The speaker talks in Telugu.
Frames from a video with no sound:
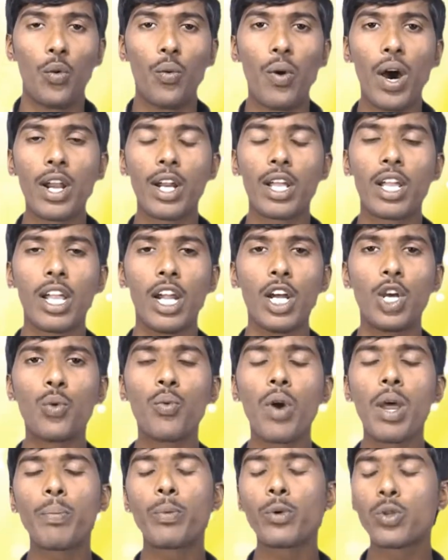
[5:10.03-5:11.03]
వారికి
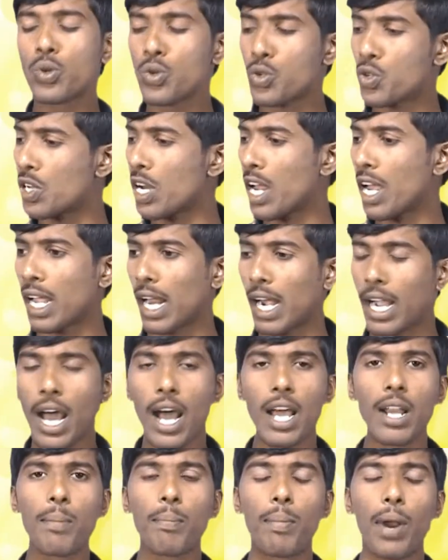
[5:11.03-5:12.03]
ఎటువైపు చూసినా
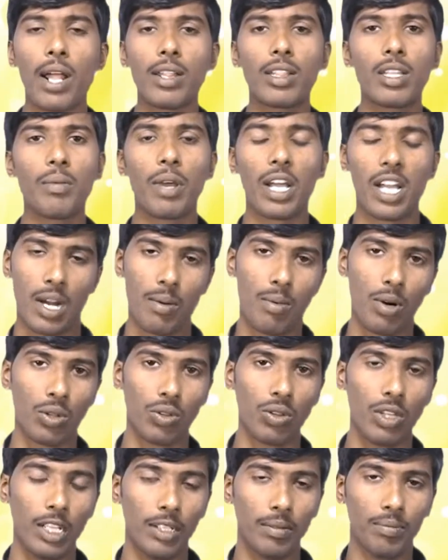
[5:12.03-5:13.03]
ఎడారి ప్రాంతమే
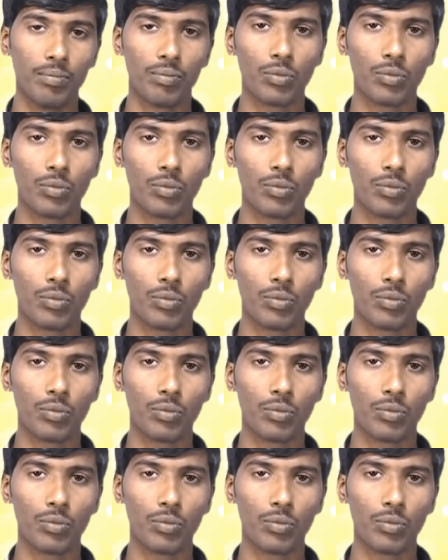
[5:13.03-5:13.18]
కనబడుతుంది